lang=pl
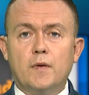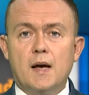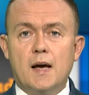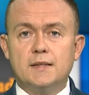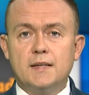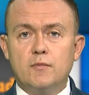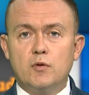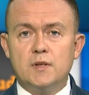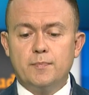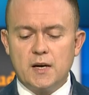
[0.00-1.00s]
E, a ze mną
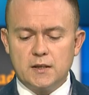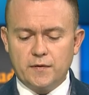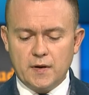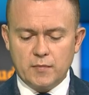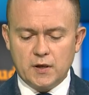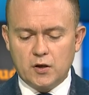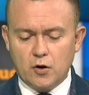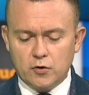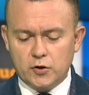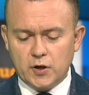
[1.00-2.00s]
i z Państwem
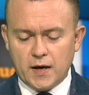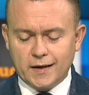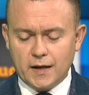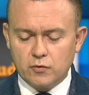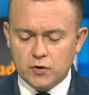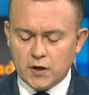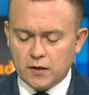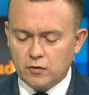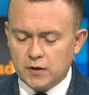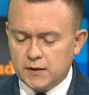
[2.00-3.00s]
gość Arkadiusz
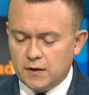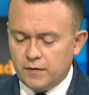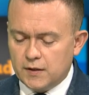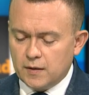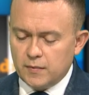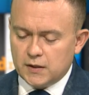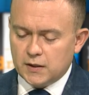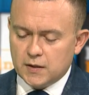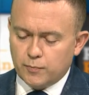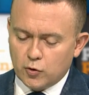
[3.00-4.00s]
Czartoryski,
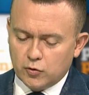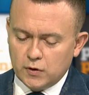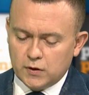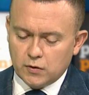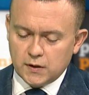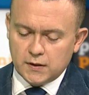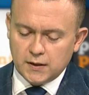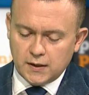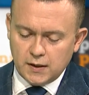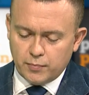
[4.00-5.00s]
wiceminister sportu i
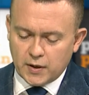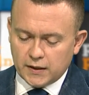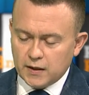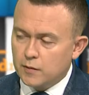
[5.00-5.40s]
turystyki Partia